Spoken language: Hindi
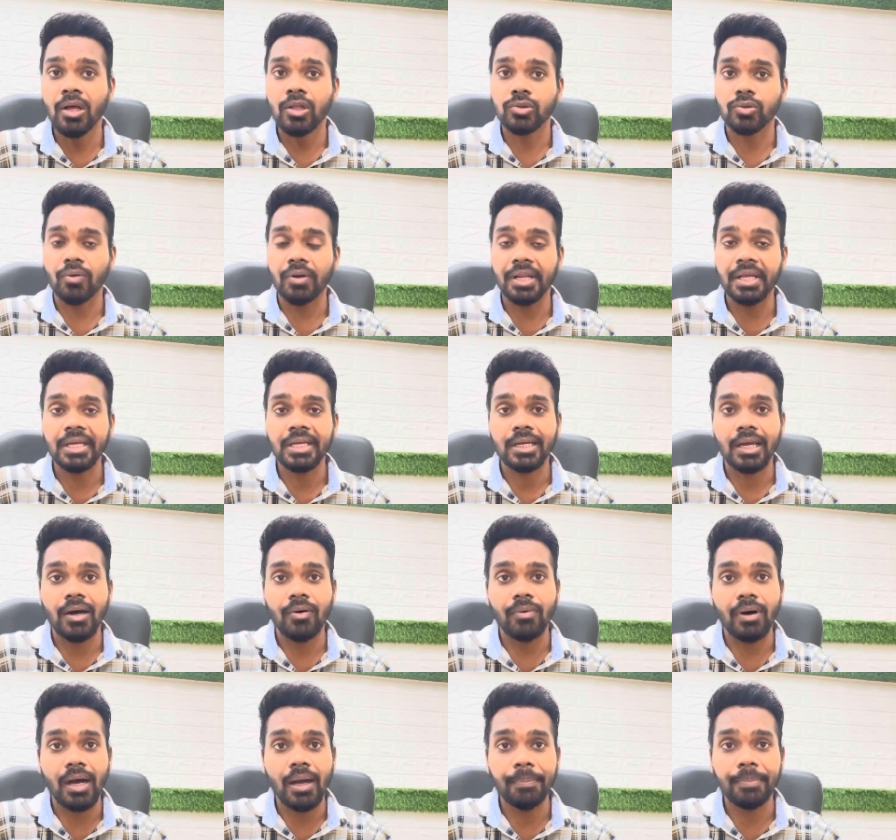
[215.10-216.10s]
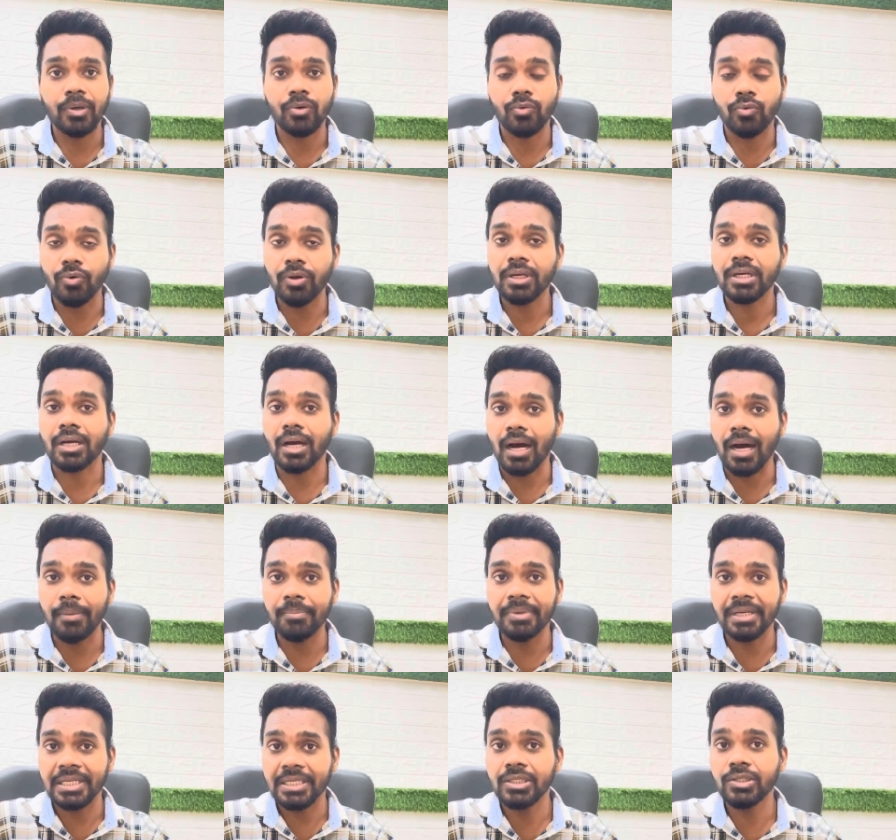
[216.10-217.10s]
तो लिंक का वहाँ पे कोई
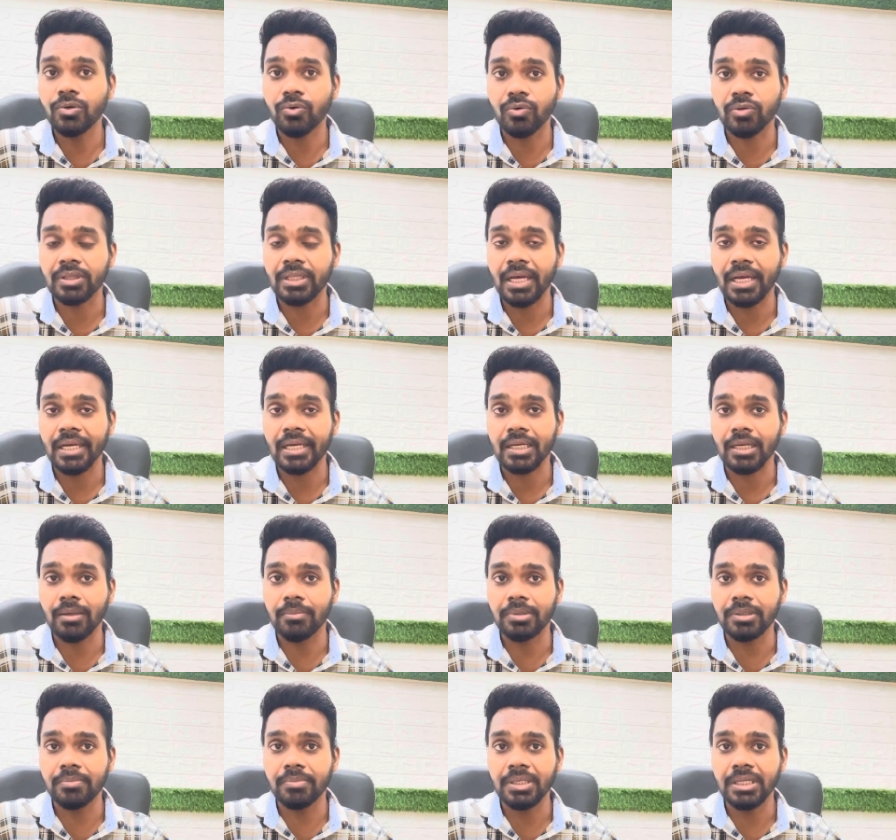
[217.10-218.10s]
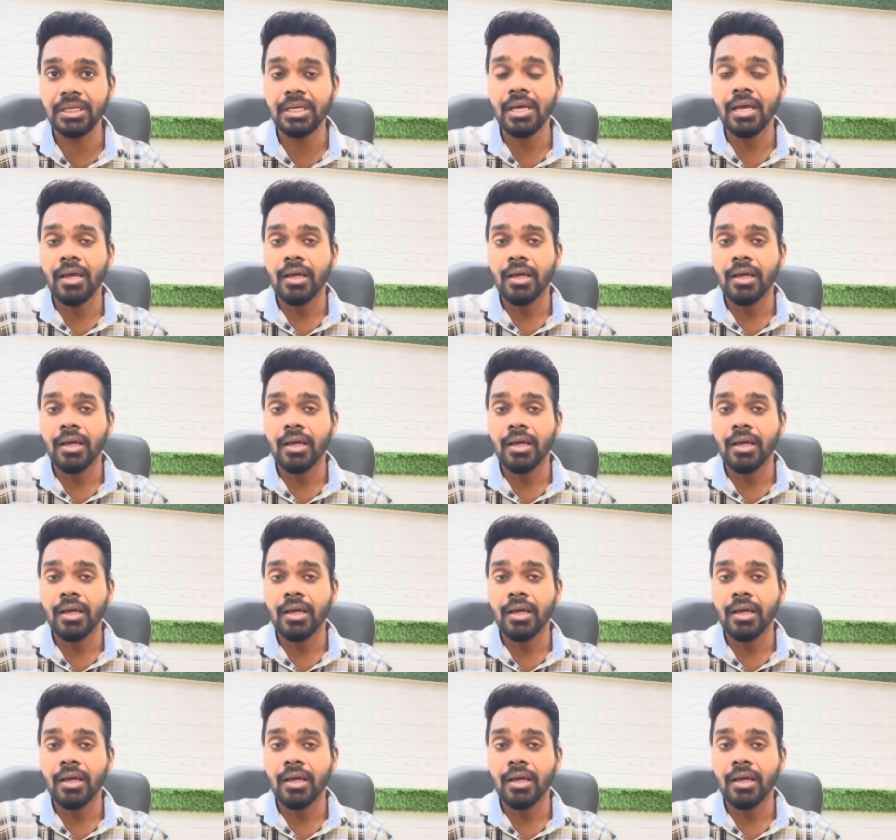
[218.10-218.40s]
काम नहीं होता है कभी भी